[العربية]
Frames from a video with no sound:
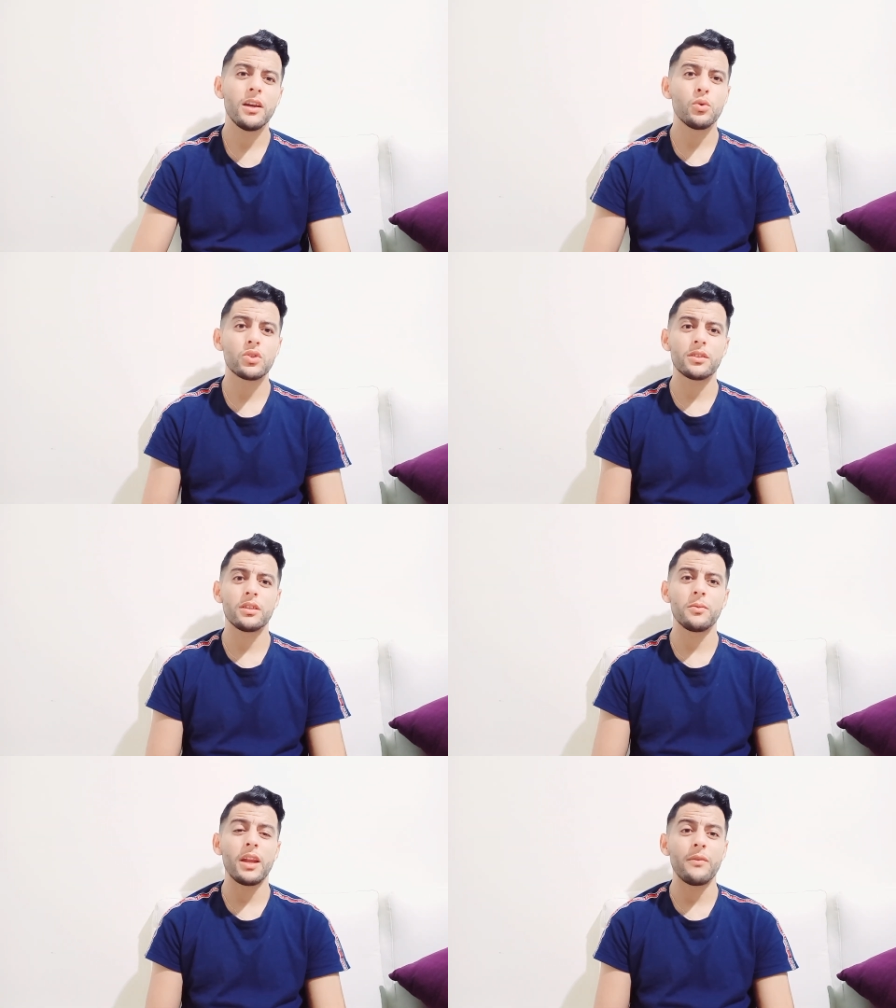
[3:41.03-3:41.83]

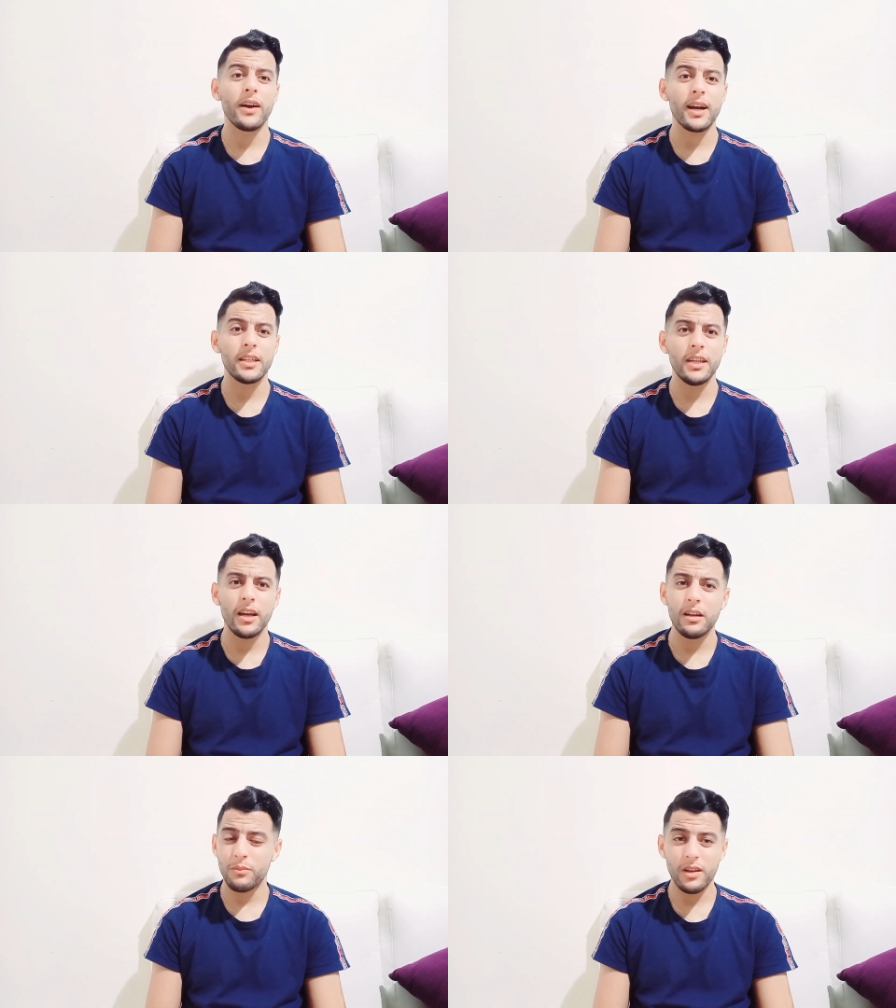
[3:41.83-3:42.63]
وتطلب النفقه
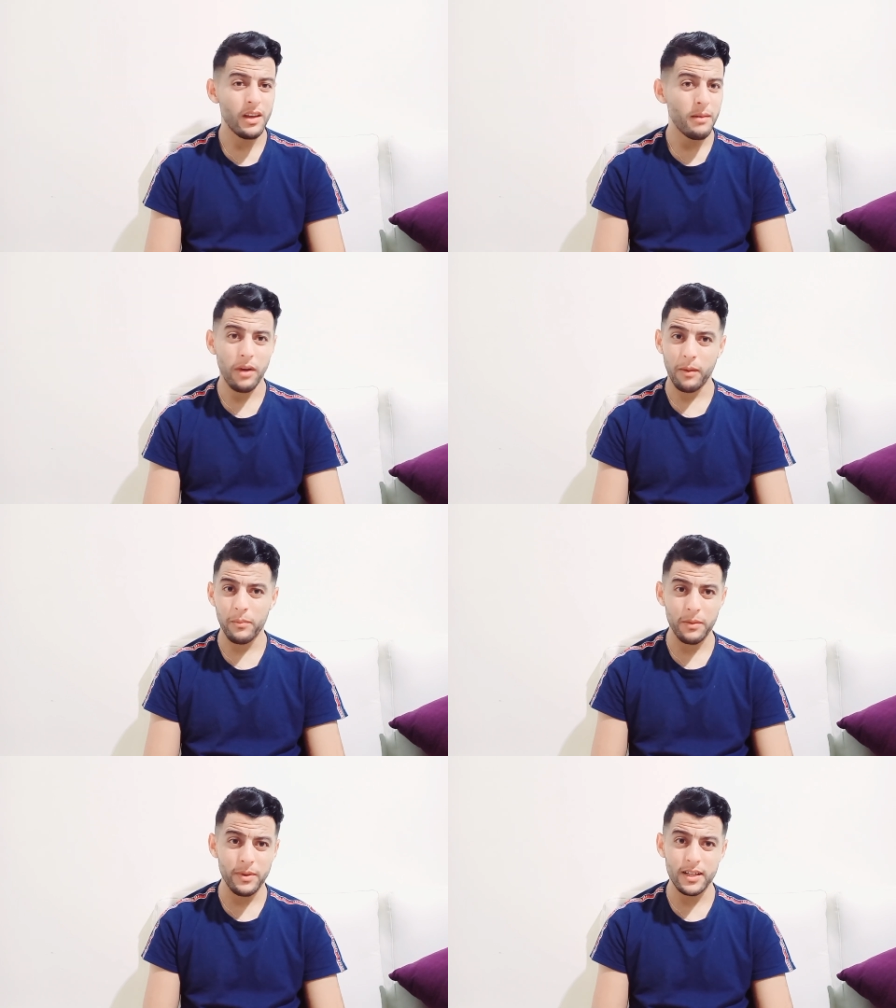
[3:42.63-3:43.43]
ديالهم ما
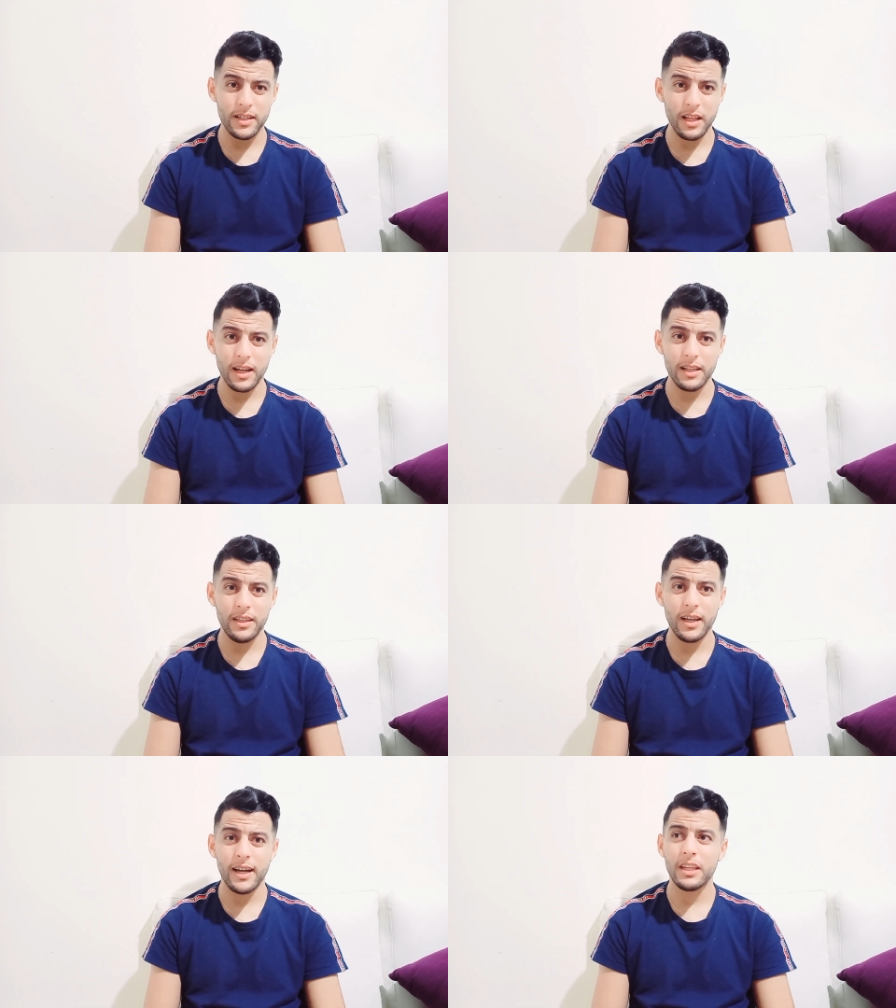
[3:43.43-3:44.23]
عمرك ما قلتي هاد
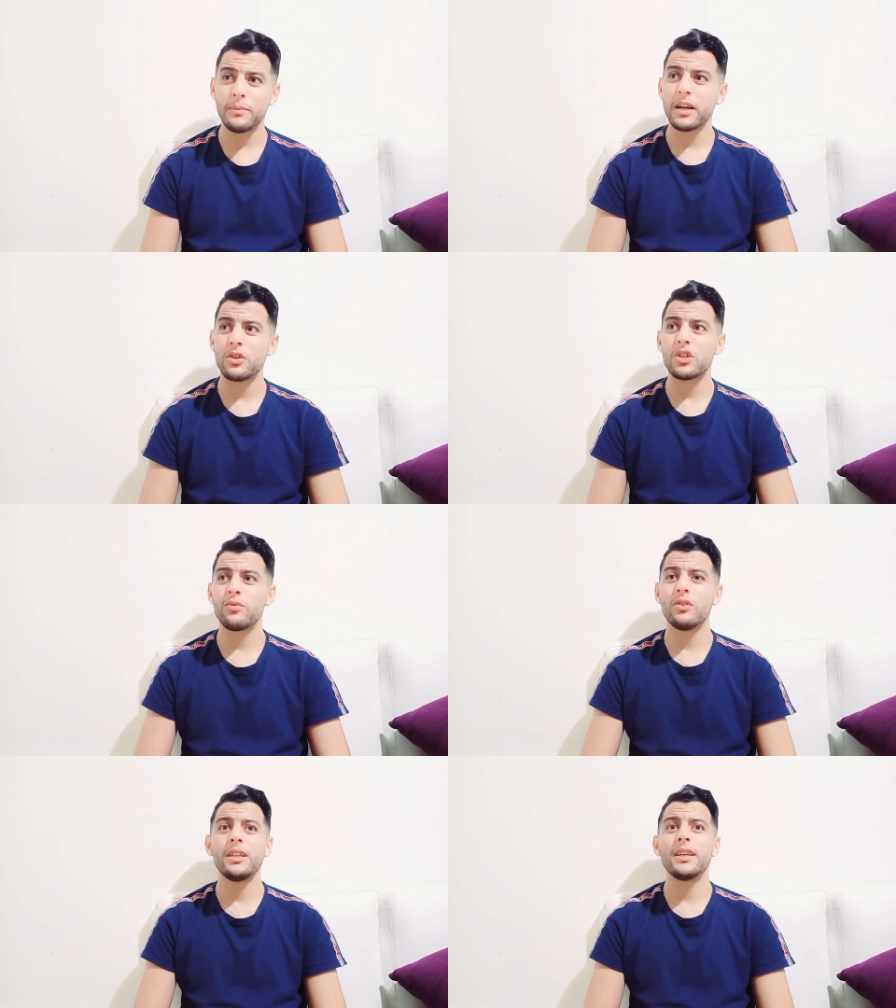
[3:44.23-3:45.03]
القضيه حدي باغي نشوف
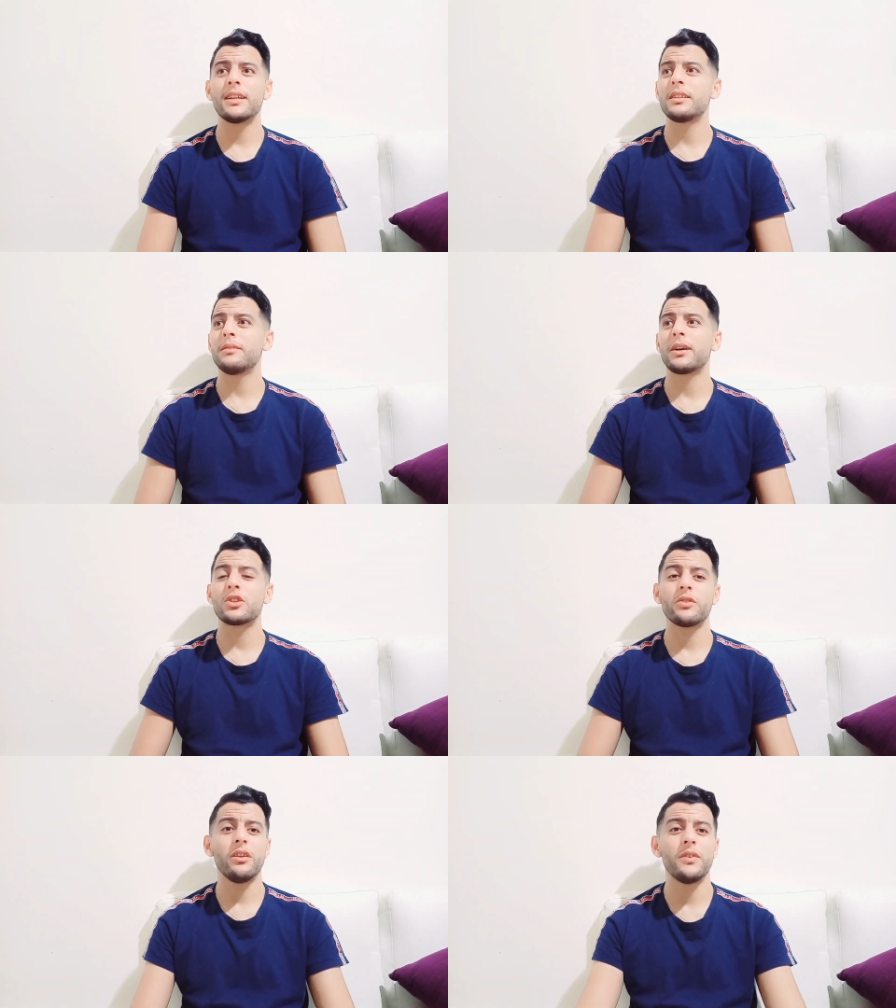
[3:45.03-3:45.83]
وليداتي باغي
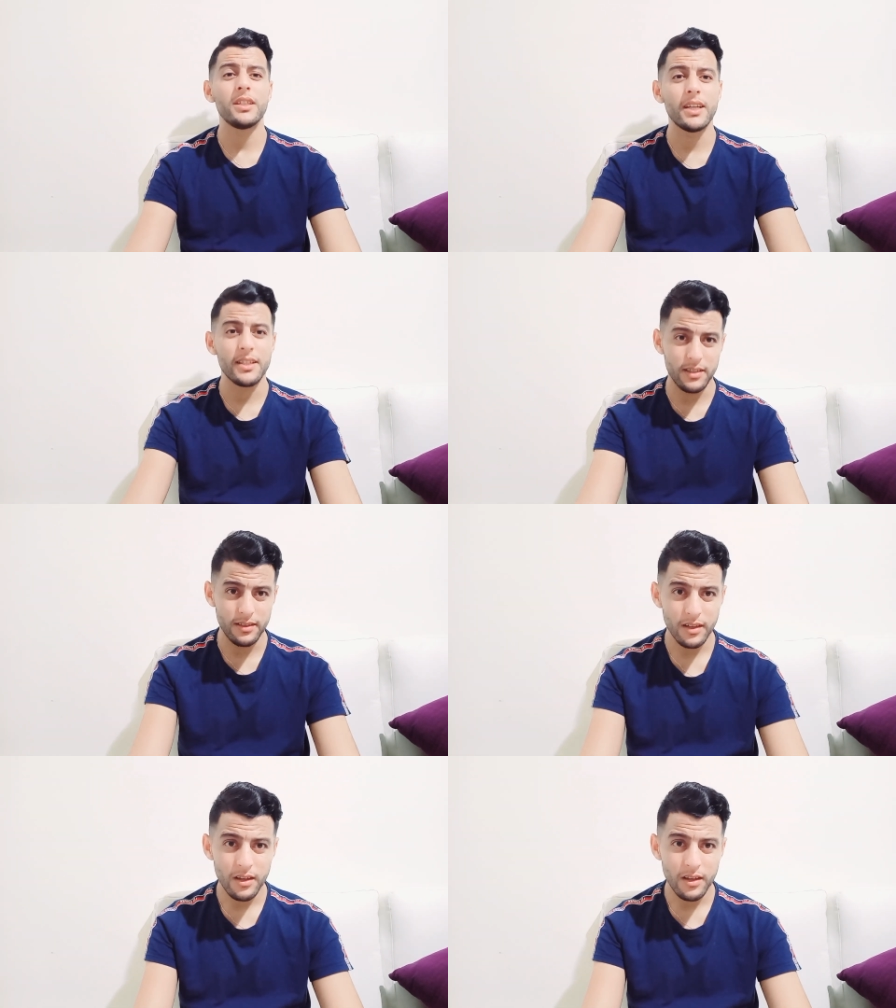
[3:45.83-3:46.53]
نشوف حفيداتي